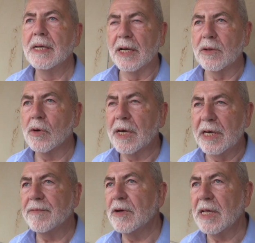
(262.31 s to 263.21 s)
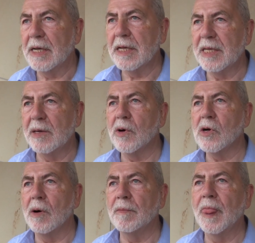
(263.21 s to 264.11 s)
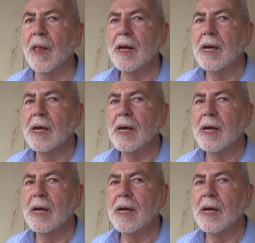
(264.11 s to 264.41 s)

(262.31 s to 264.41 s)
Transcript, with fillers: das Okay von der ADD bekommen,